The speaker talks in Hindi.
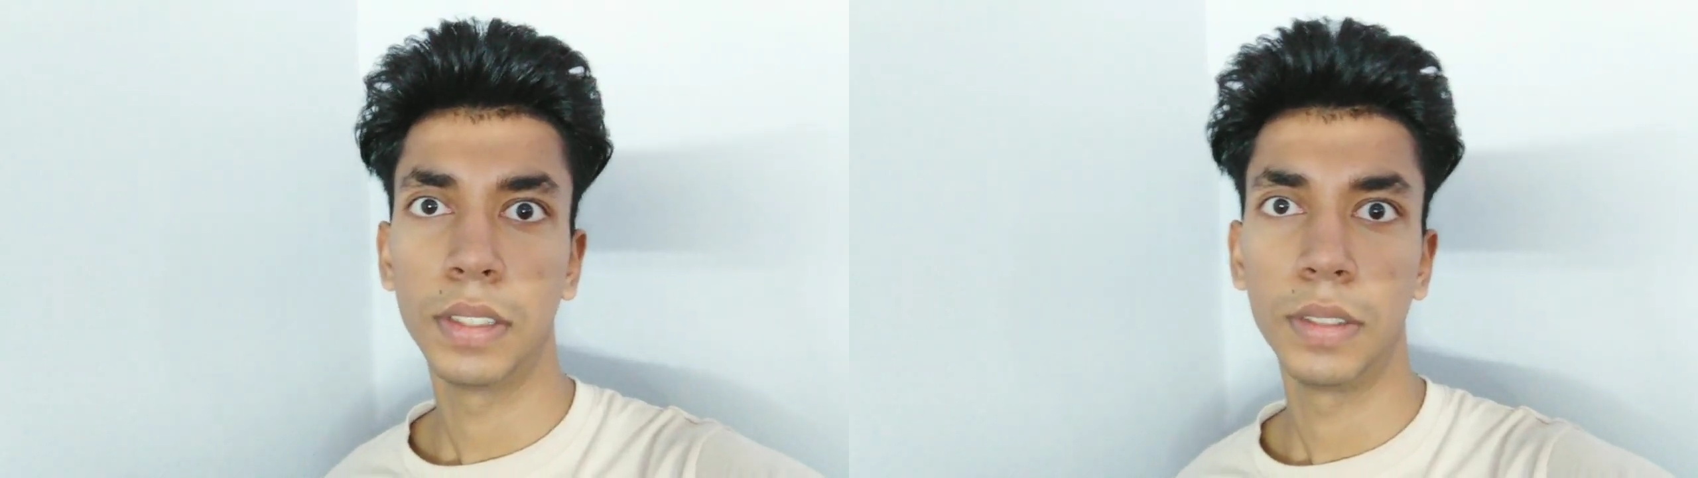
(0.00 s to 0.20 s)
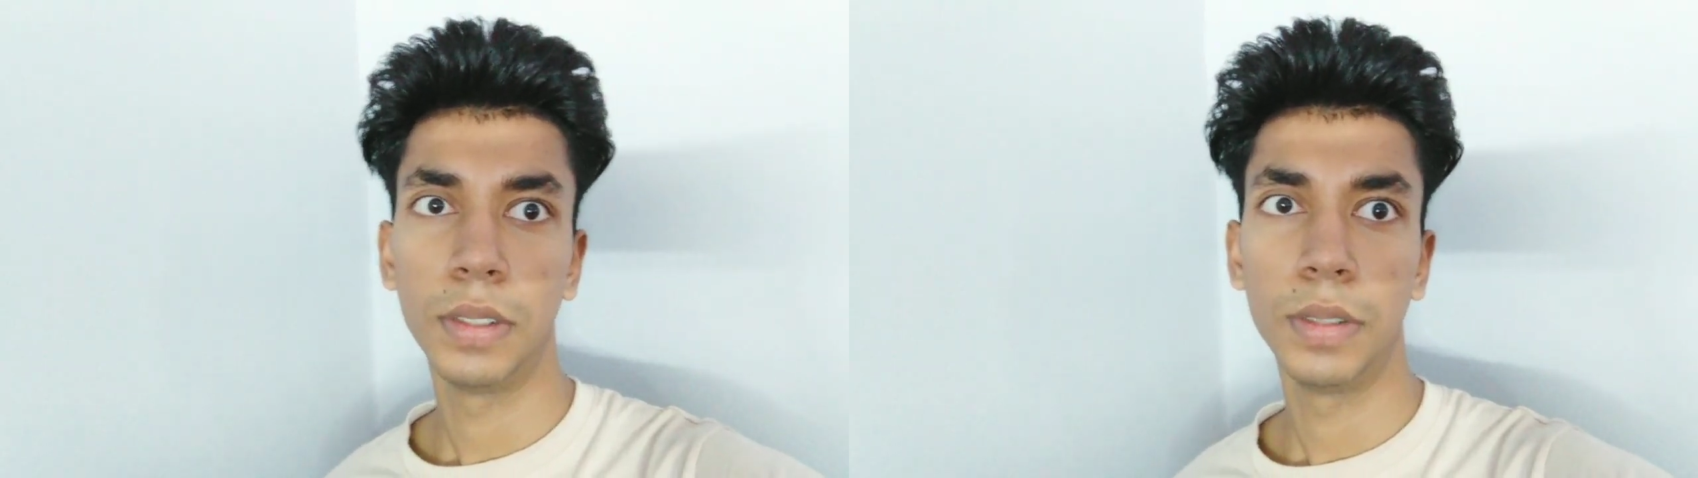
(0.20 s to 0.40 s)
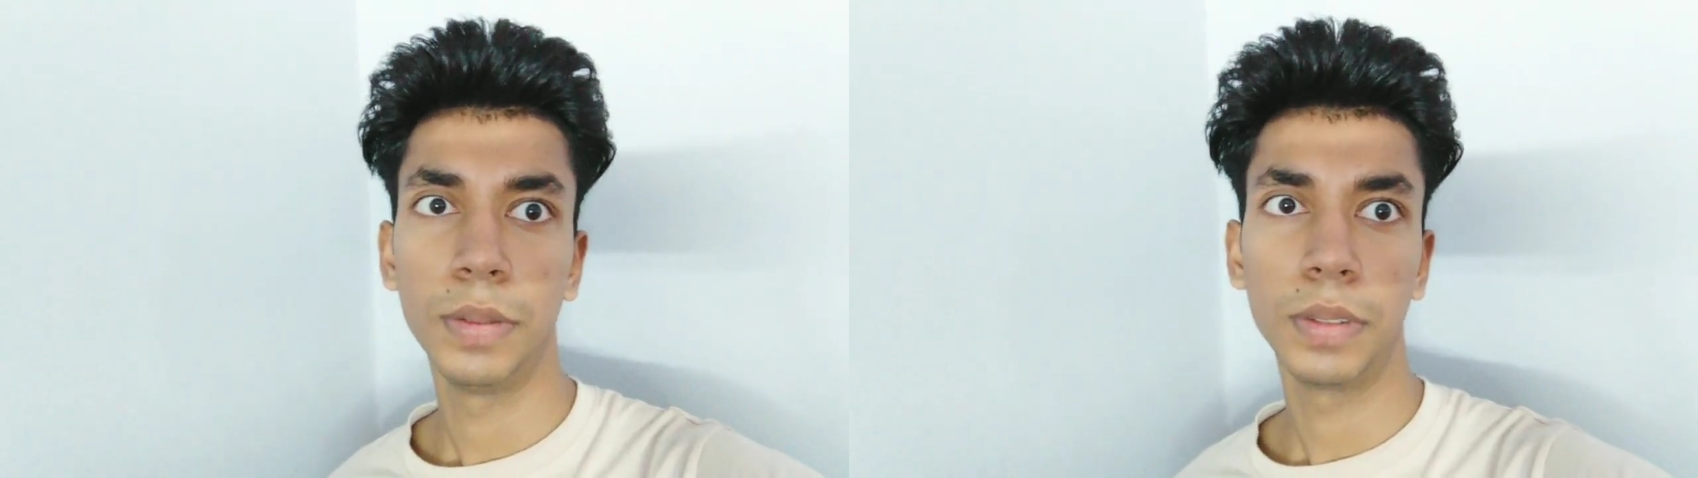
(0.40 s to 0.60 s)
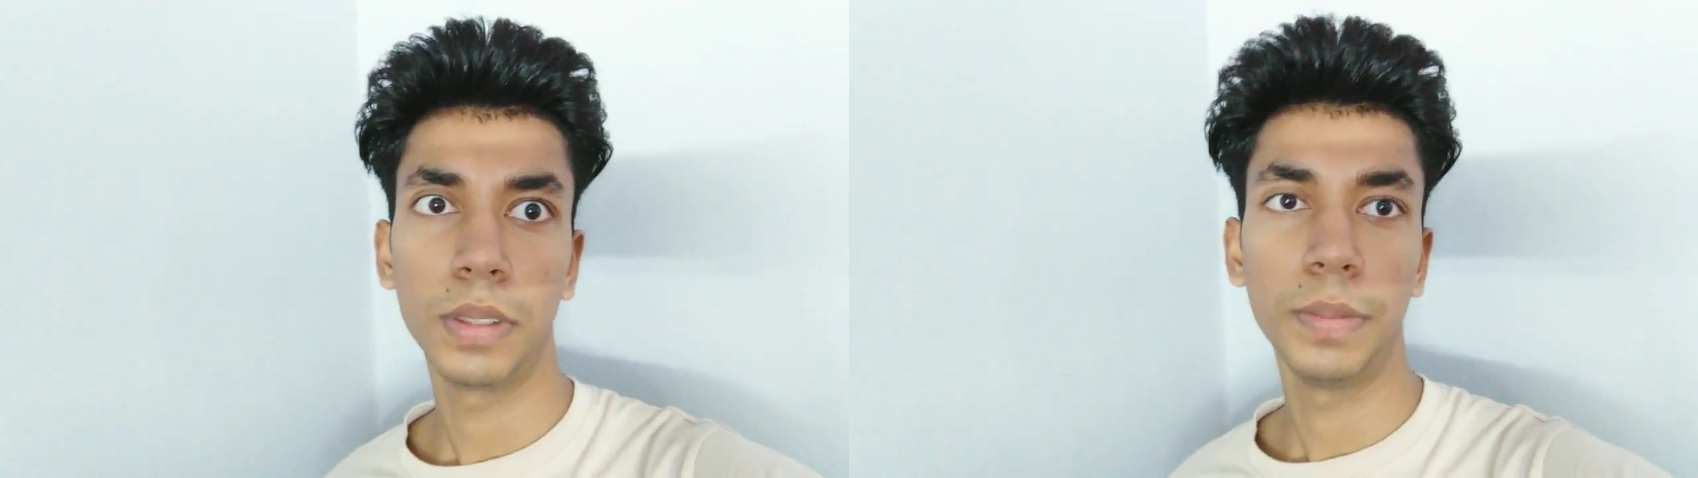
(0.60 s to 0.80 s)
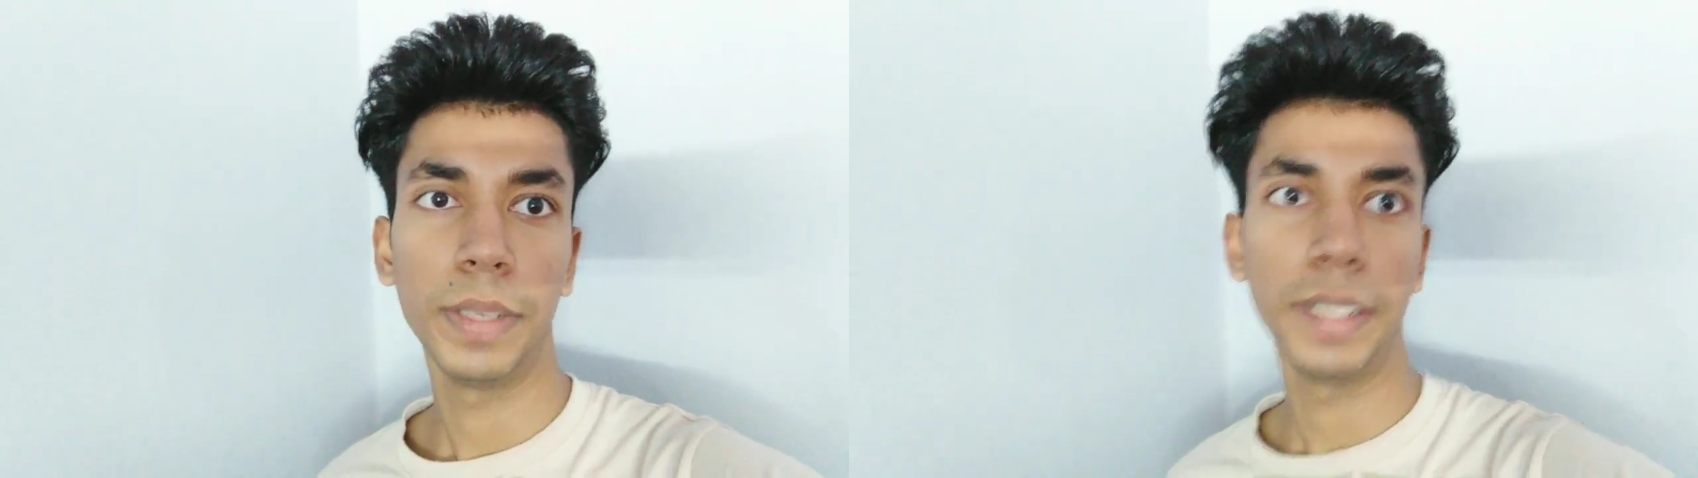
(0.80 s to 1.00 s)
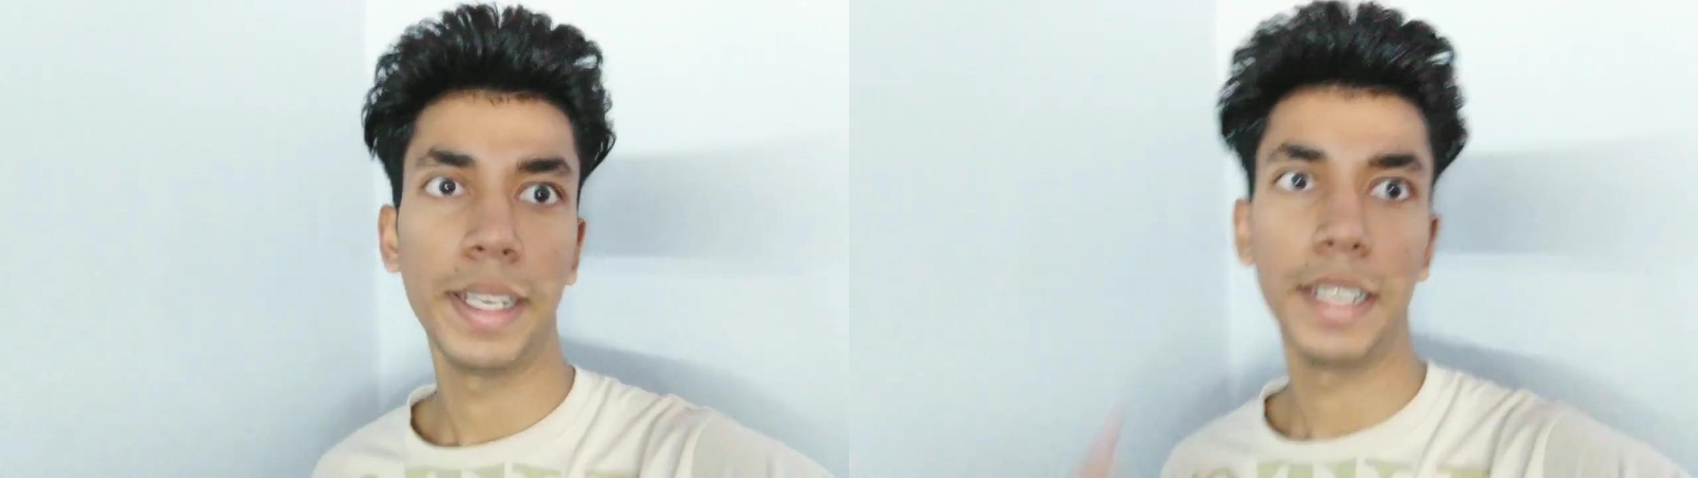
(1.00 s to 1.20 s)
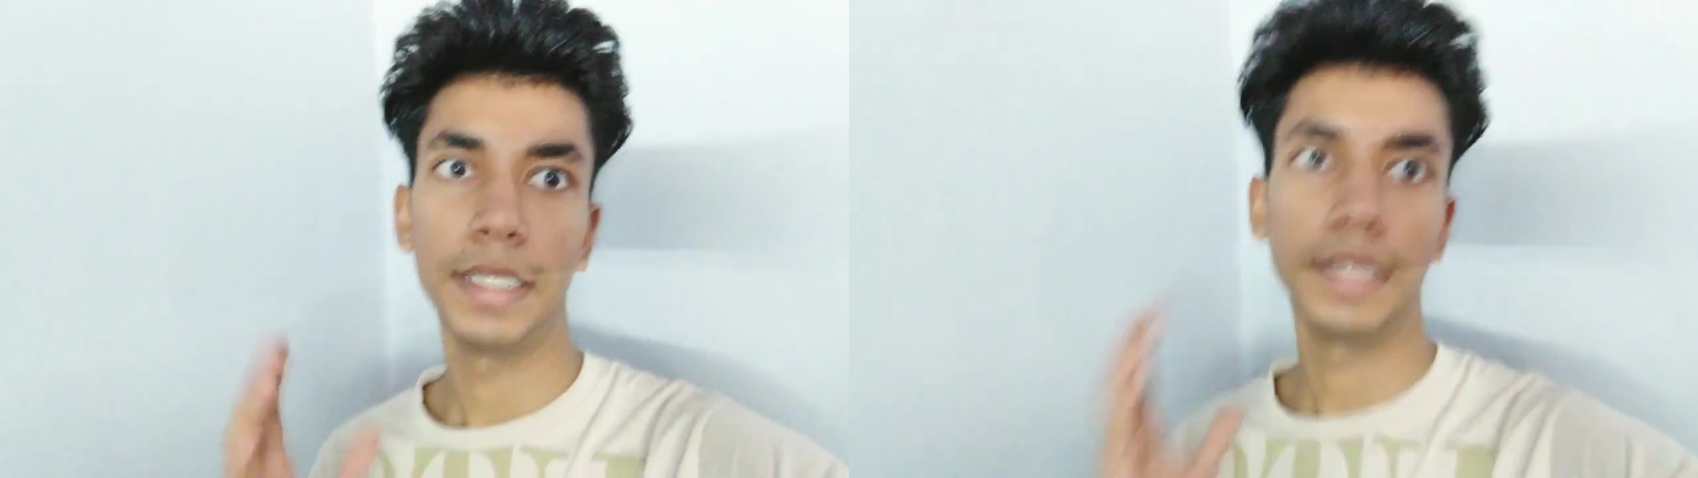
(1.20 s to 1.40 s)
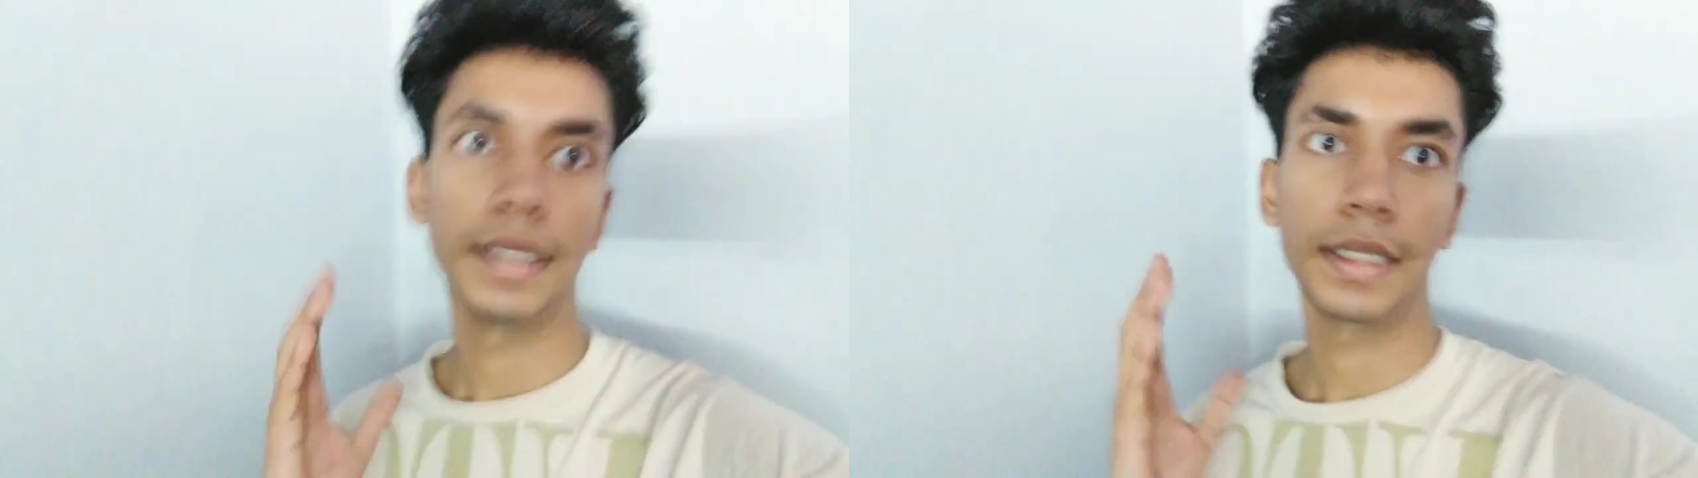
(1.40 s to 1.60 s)
तो वो तो मैं डाल
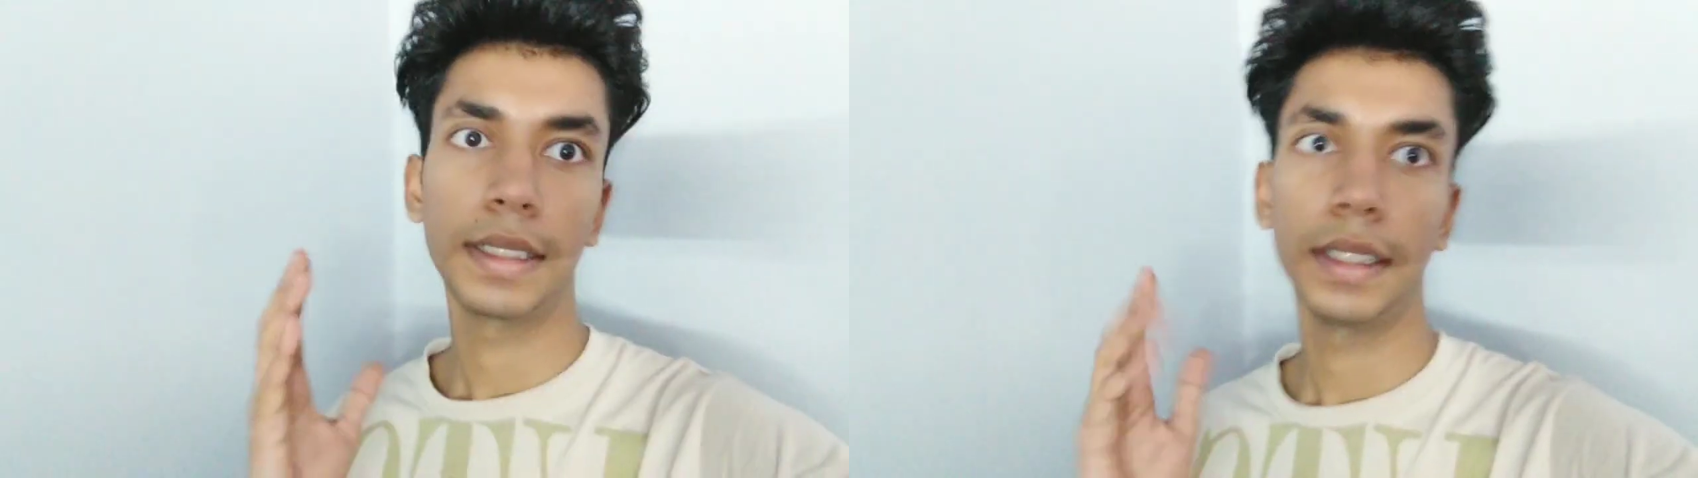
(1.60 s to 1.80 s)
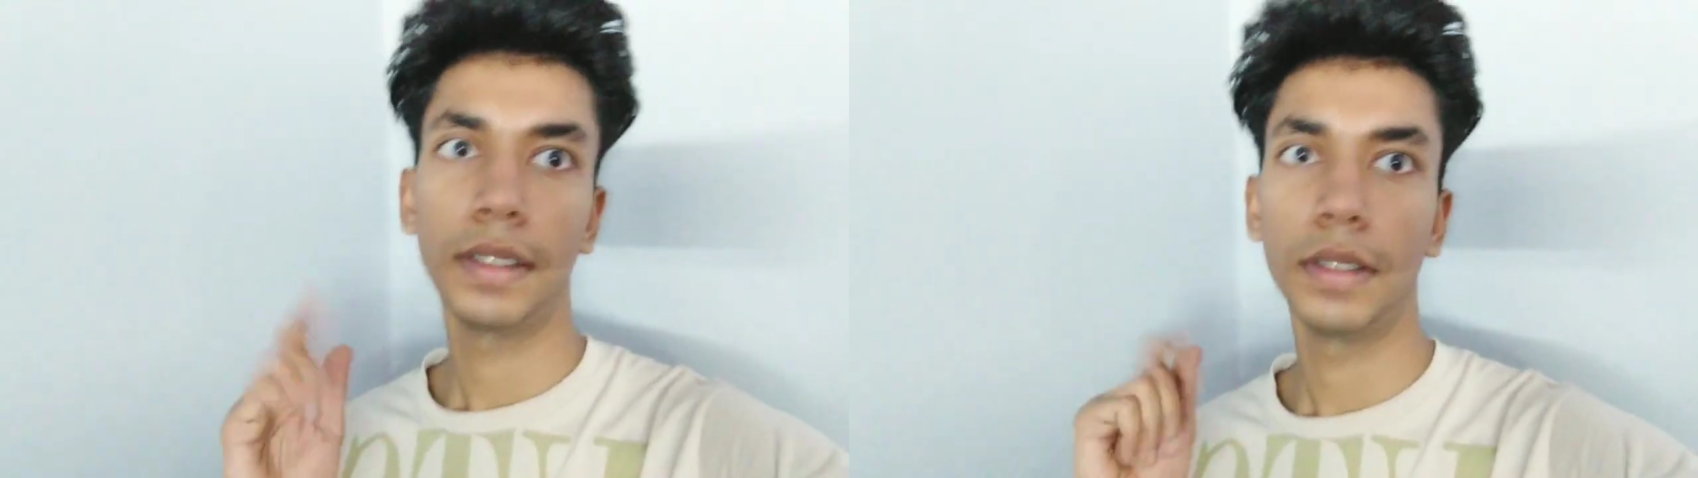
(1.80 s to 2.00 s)
नहीं सकता